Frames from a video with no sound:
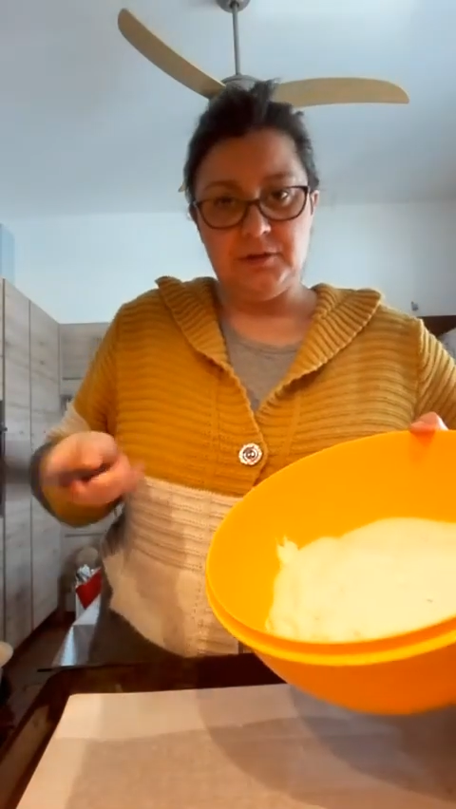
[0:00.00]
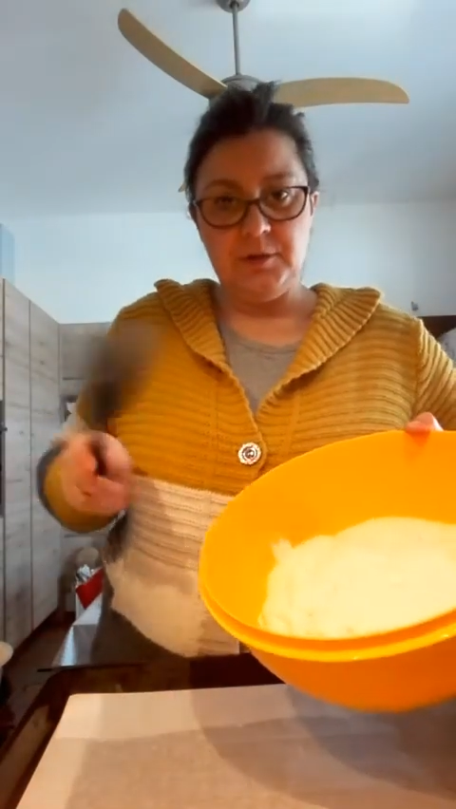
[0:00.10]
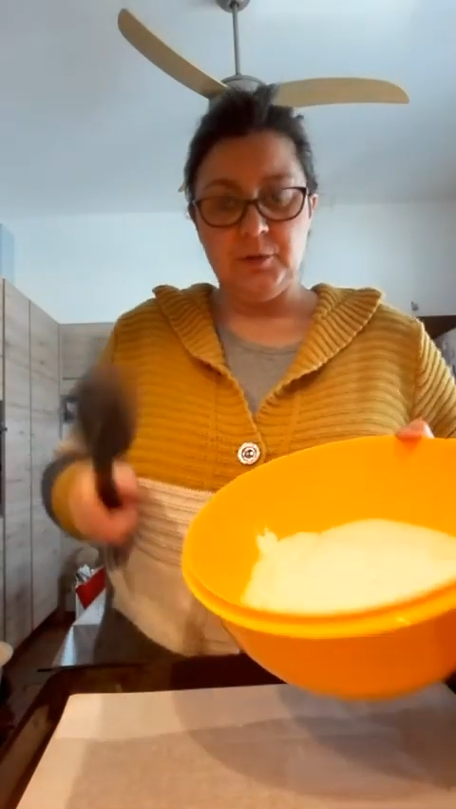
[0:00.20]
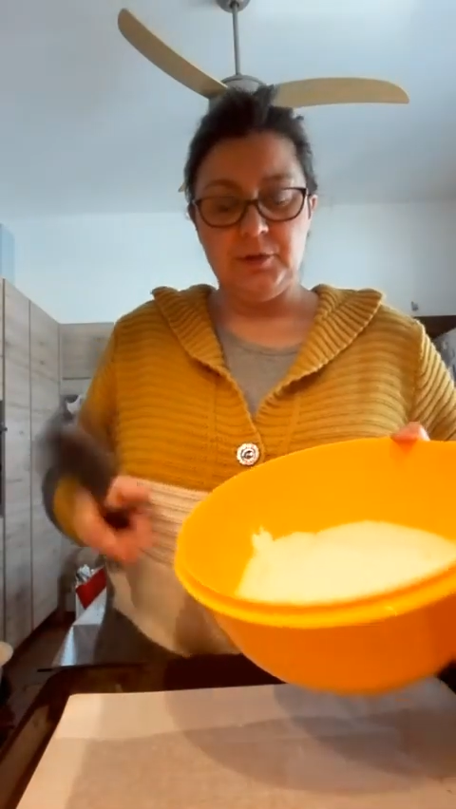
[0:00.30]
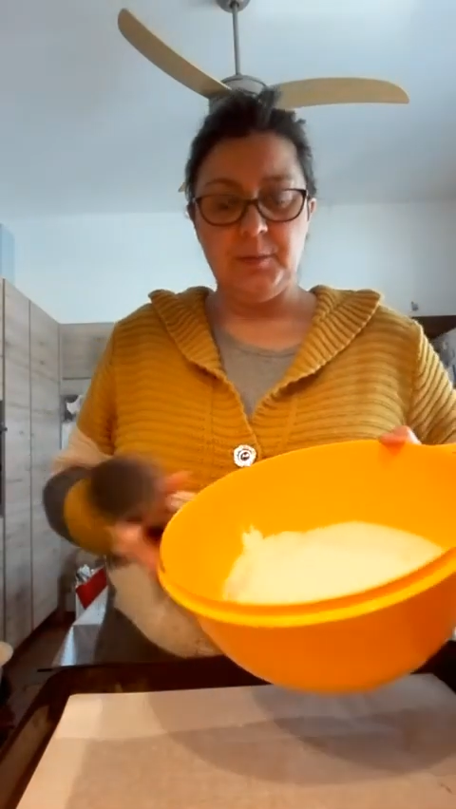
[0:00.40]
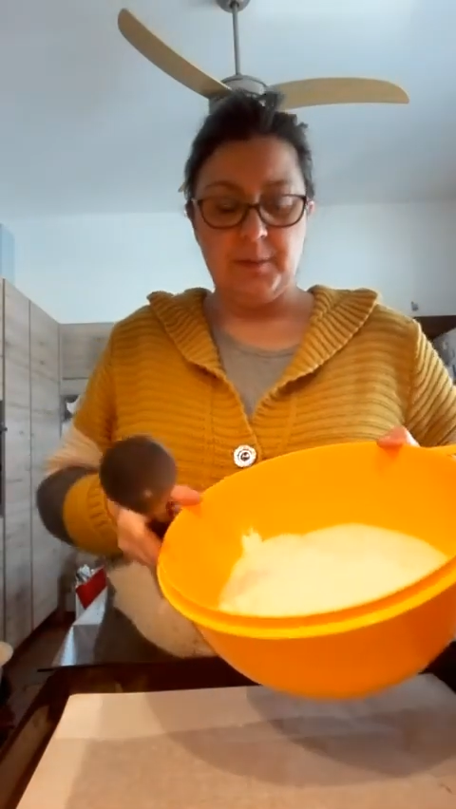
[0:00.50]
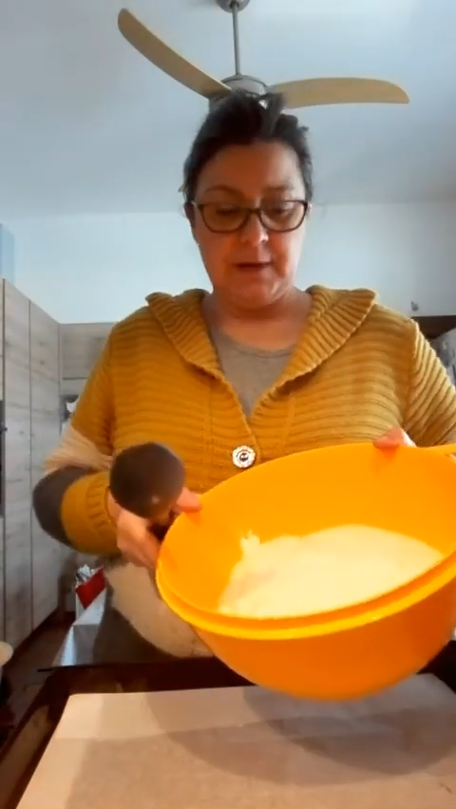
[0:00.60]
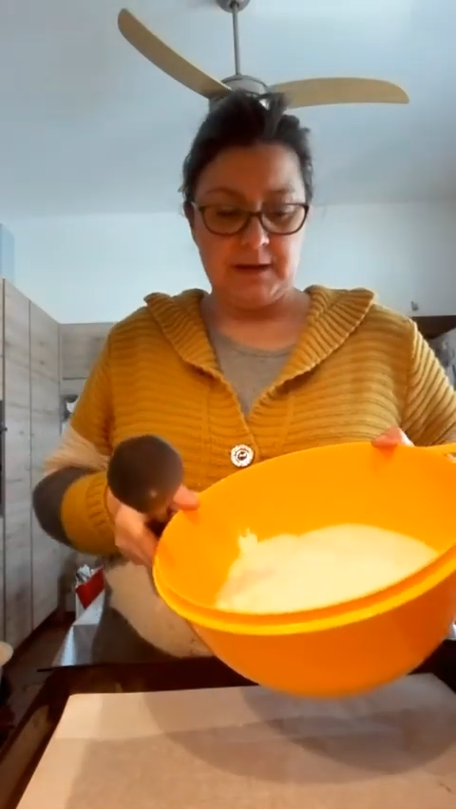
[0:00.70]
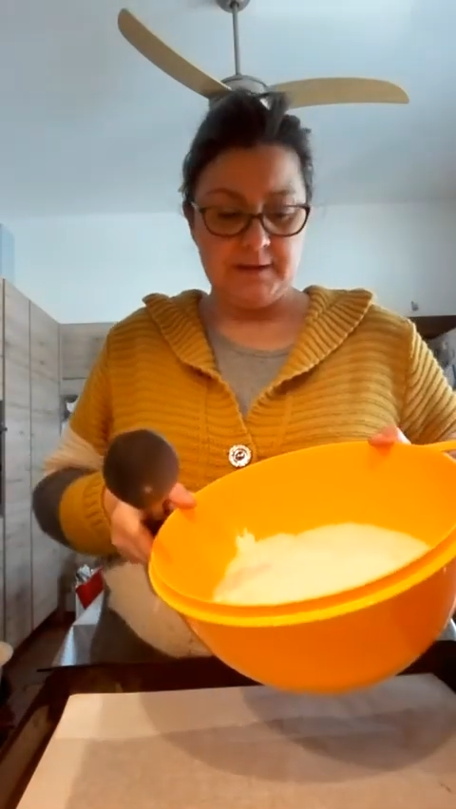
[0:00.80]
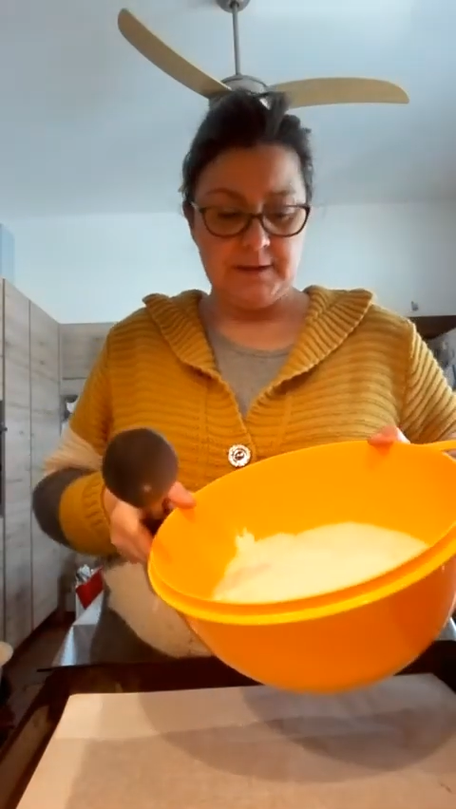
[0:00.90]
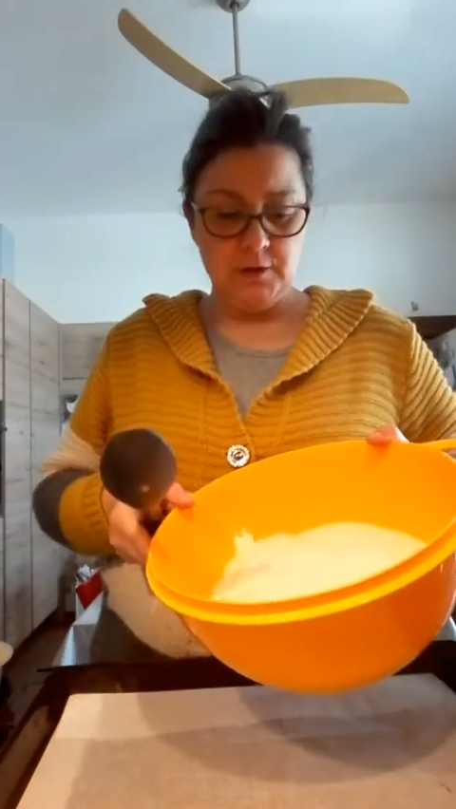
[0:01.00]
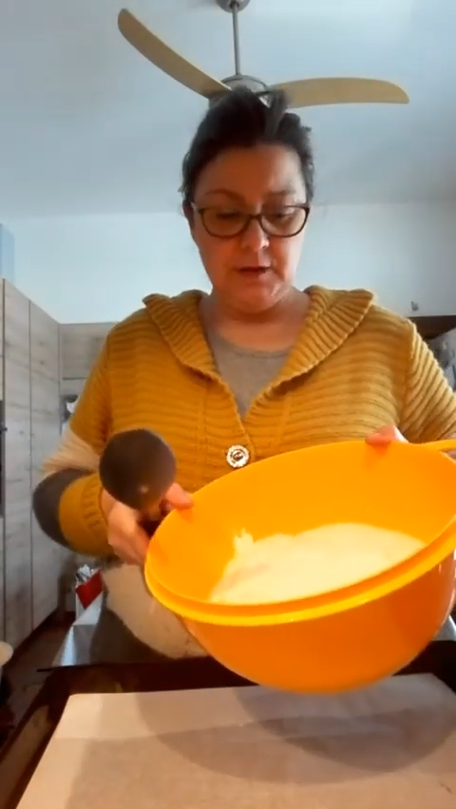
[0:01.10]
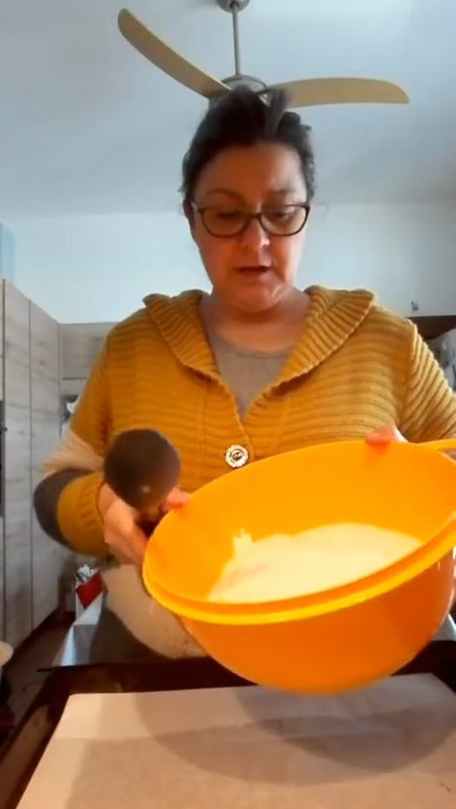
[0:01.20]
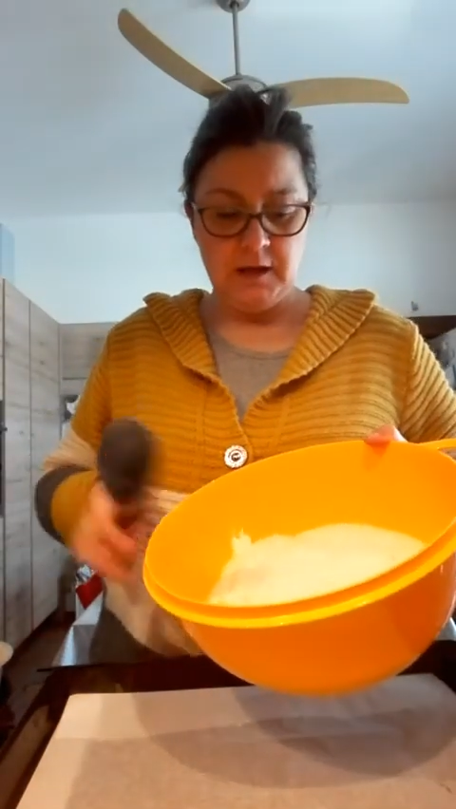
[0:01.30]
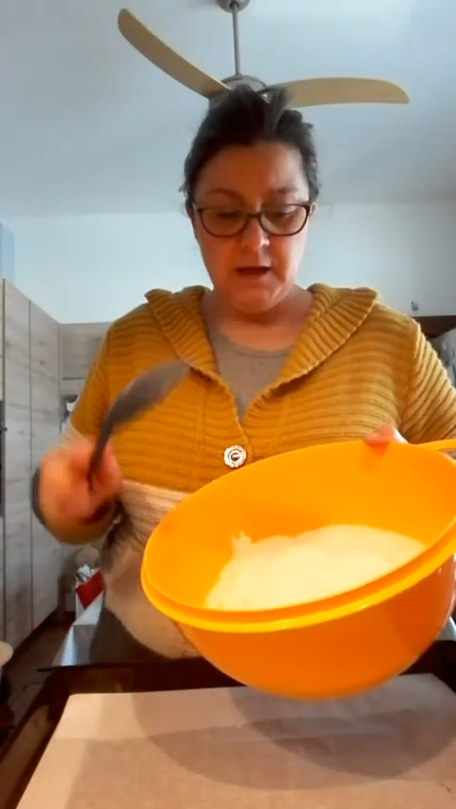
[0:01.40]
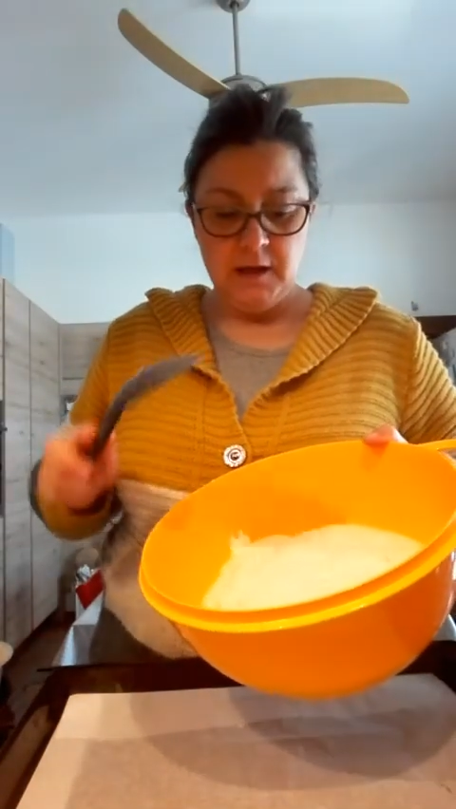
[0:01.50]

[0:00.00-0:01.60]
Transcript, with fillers: tipo di preparazioni,